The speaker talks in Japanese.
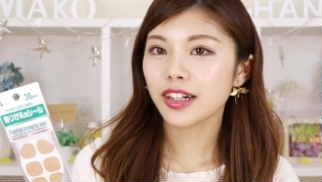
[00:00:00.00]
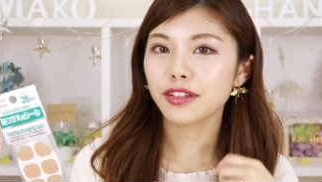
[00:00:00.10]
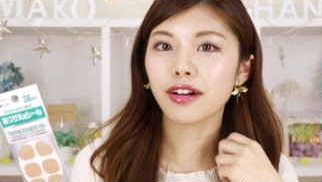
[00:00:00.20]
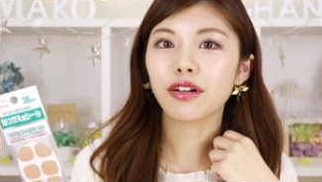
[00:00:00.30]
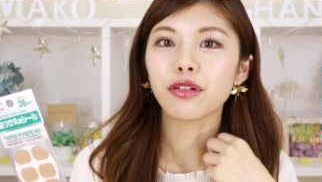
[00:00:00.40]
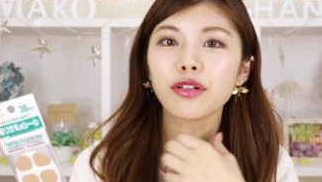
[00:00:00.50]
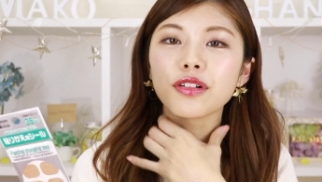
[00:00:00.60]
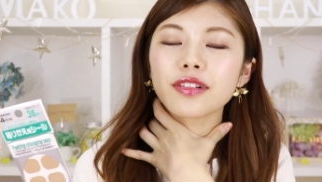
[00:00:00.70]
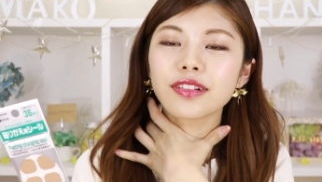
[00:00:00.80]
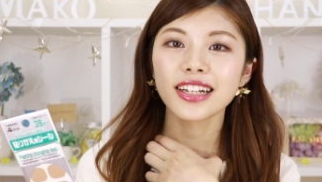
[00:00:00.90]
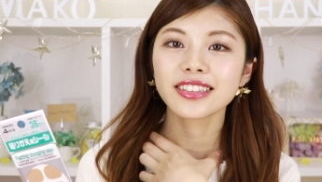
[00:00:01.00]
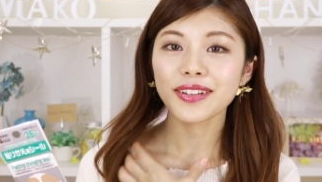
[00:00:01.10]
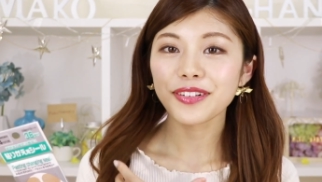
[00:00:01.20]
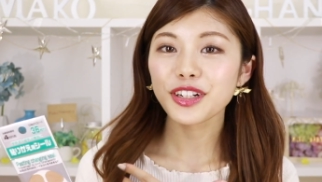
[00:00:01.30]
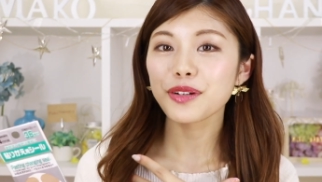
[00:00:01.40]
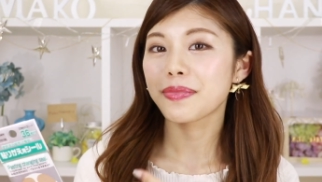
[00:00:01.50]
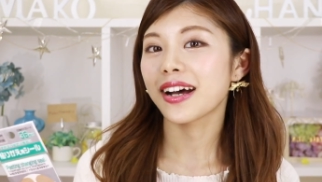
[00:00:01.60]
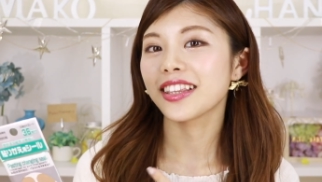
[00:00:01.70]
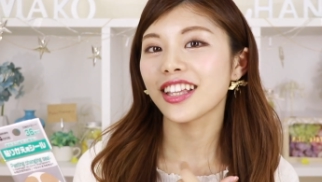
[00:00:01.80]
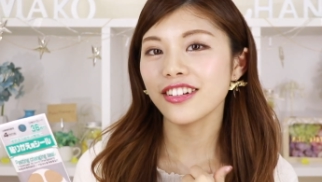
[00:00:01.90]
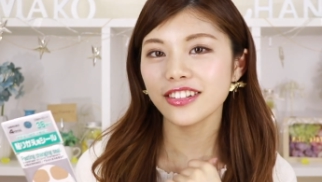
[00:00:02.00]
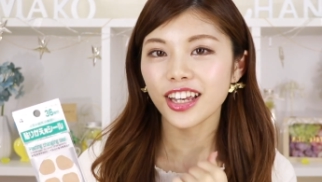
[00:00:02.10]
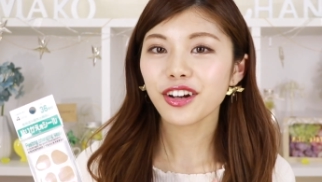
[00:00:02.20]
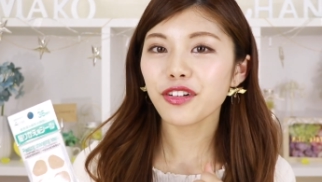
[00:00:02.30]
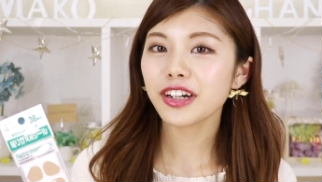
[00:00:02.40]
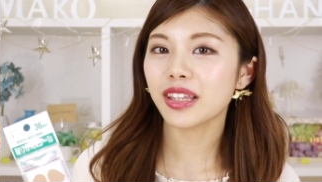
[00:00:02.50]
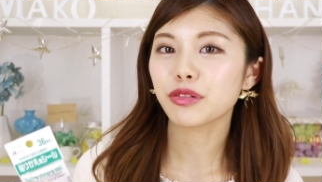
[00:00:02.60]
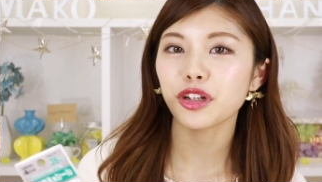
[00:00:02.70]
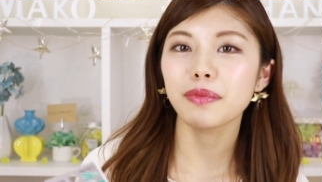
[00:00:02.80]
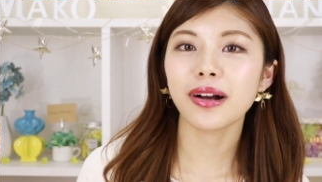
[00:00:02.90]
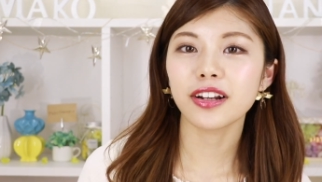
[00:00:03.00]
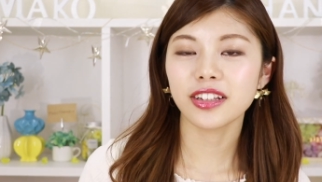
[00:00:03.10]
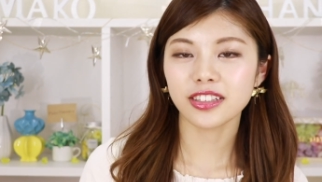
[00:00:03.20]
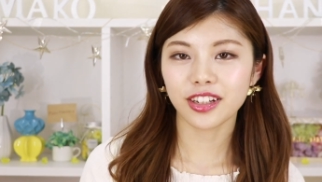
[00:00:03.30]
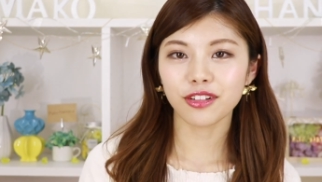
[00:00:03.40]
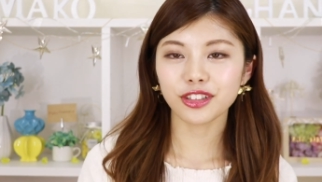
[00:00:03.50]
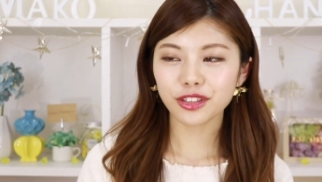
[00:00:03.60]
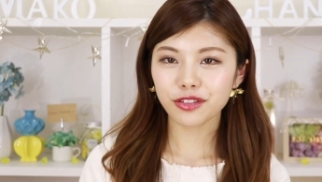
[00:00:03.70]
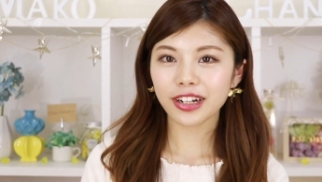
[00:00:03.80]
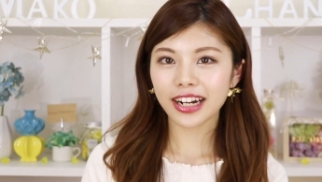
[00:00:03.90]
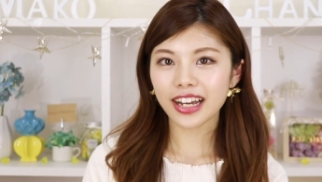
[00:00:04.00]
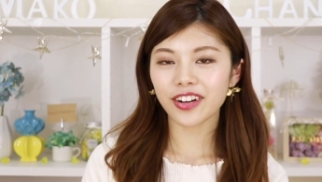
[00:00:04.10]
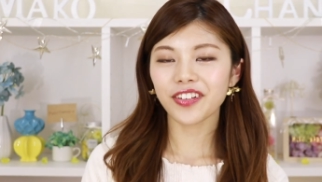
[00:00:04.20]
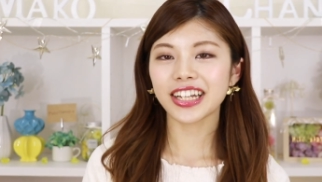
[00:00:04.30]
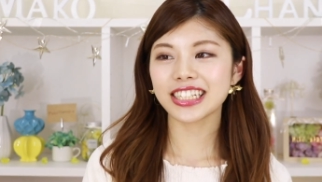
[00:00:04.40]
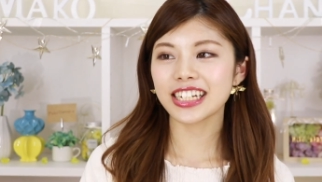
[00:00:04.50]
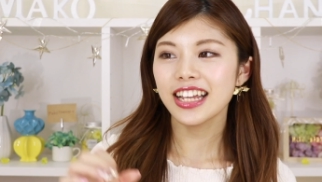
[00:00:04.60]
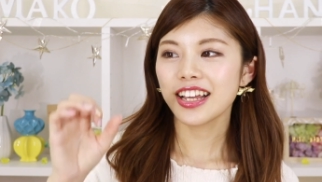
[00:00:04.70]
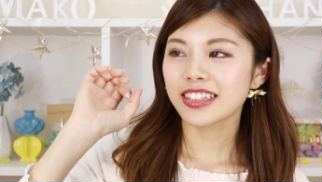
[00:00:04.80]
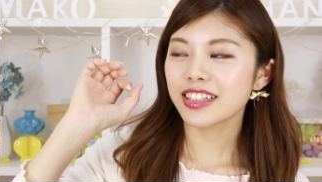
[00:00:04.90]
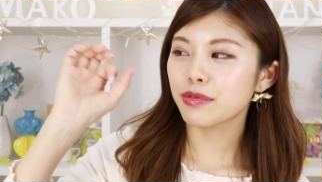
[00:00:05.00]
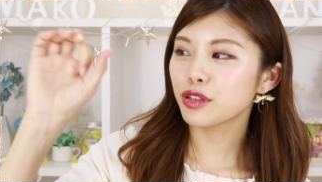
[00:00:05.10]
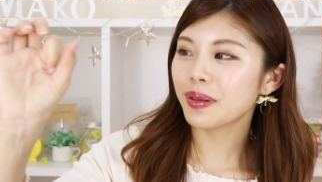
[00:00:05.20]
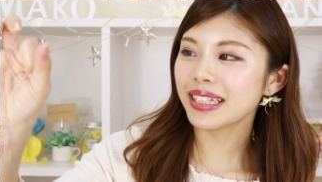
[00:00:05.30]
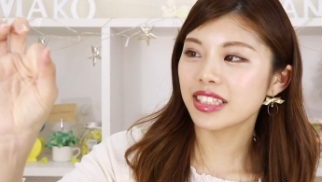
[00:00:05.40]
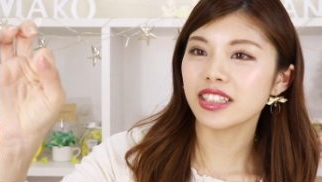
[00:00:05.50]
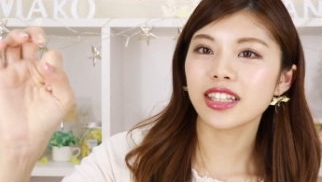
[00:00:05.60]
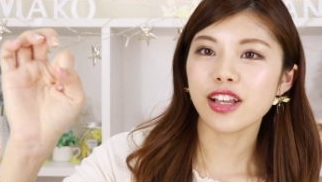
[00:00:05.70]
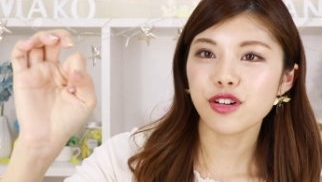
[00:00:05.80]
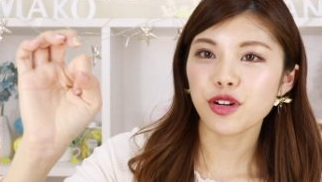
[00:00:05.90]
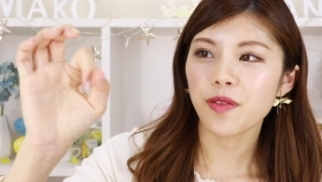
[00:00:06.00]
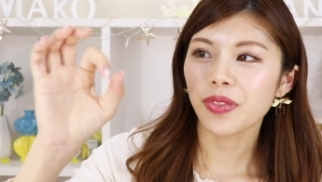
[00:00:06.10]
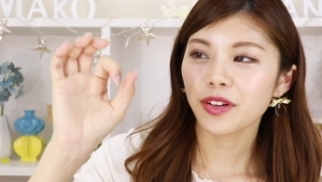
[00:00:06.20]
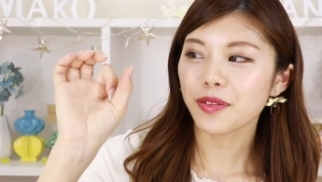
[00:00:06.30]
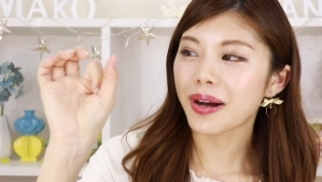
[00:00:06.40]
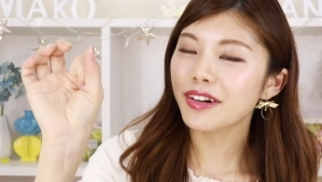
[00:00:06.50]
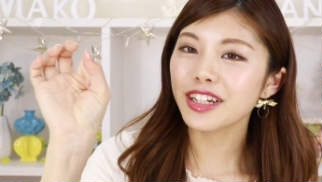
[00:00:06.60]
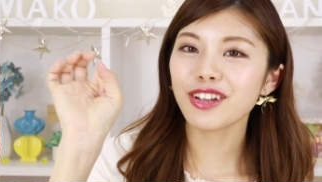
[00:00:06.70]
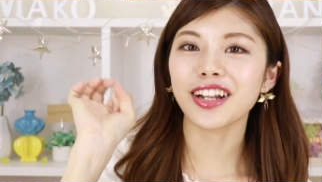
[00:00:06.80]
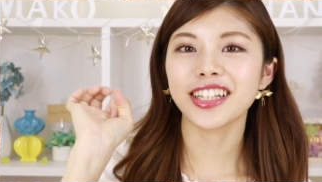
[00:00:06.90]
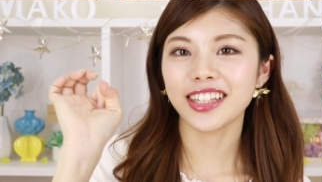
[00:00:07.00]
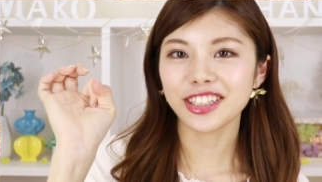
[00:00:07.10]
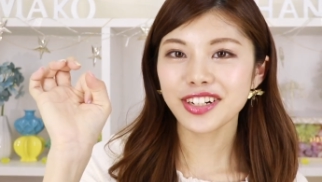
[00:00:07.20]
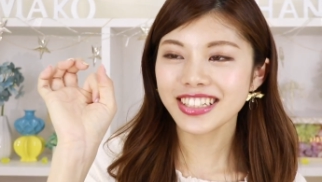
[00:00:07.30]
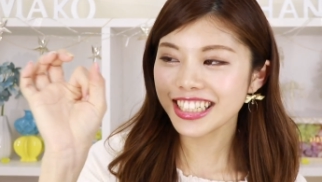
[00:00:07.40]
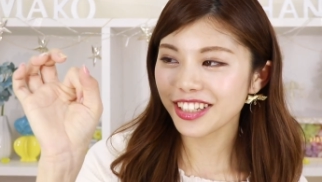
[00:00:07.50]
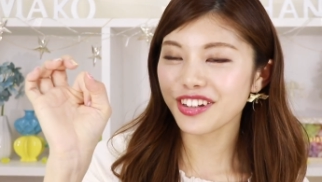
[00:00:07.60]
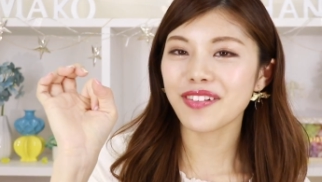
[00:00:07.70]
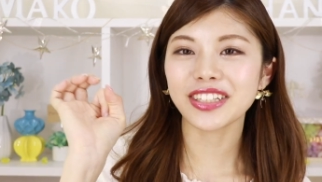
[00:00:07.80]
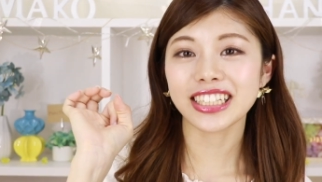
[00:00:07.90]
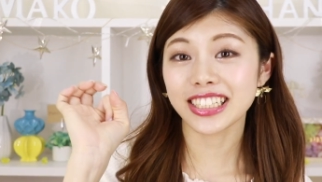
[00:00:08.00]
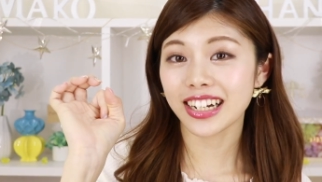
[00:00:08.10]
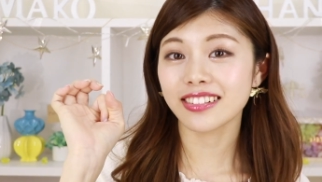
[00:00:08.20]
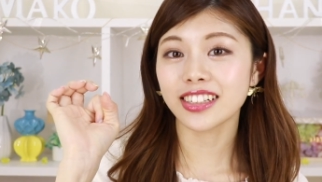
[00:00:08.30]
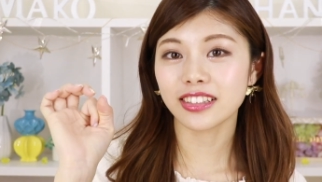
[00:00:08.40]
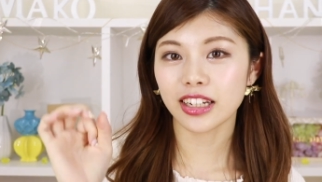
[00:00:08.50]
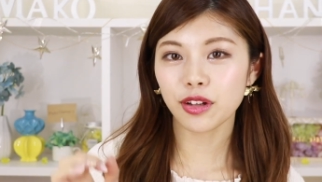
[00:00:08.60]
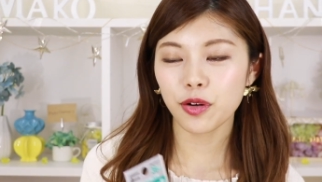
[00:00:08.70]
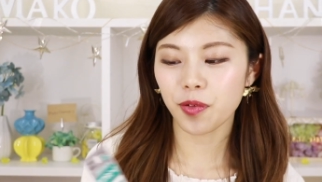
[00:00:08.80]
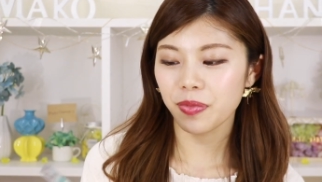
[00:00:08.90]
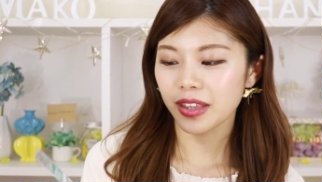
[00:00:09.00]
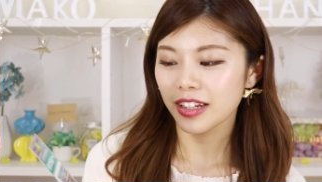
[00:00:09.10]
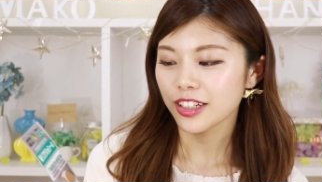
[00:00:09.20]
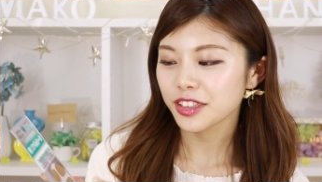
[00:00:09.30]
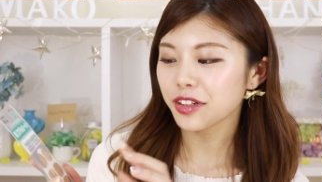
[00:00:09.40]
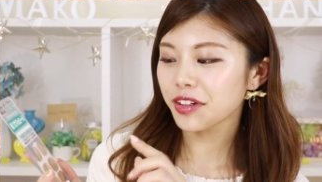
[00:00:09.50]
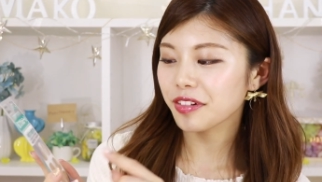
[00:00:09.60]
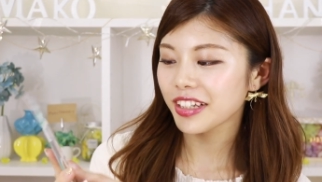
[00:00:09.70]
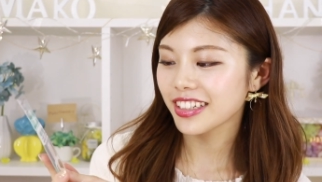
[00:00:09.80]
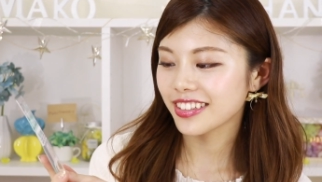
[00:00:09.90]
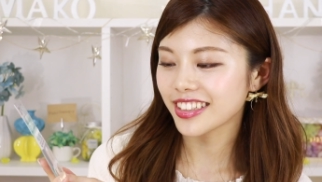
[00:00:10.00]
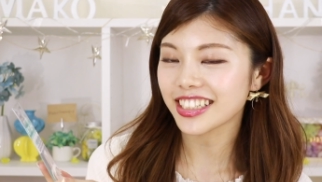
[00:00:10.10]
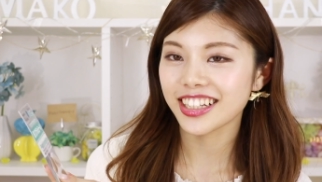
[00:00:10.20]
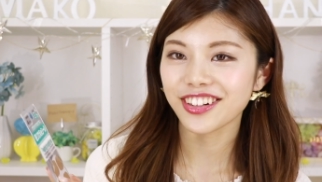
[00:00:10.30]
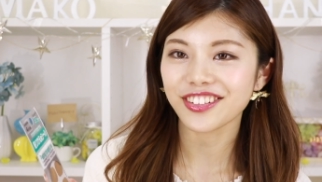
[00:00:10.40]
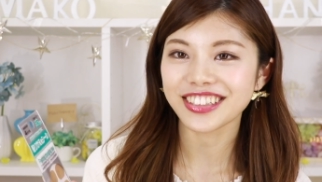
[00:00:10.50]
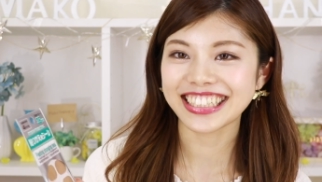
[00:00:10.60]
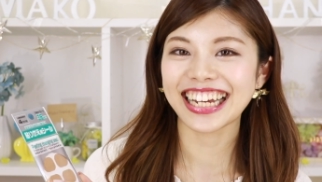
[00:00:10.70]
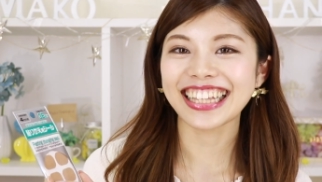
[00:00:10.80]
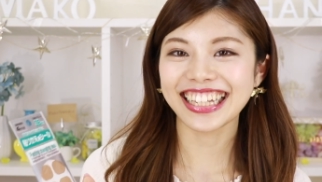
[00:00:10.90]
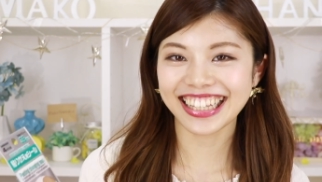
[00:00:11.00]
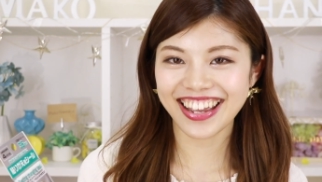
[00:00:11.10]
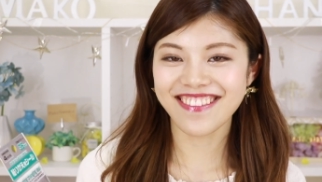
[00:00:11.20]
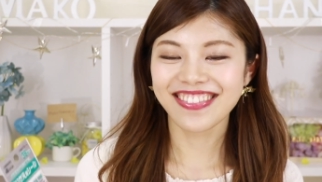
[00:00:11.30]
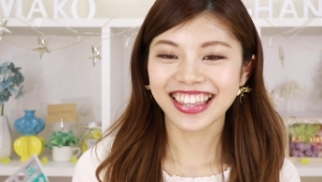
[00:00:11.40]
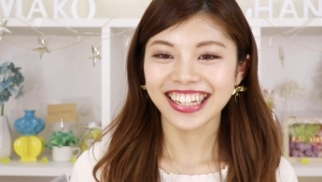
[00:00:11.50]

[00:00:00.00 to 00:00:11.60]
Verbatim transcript: あとはこうセブルーパーっていう健康アイテムとかもあるんですけどそこから同じセブパッチっていうこう丸いのが出ててそれはジギとはまだ違うんですけどそれをね私結構使ってて。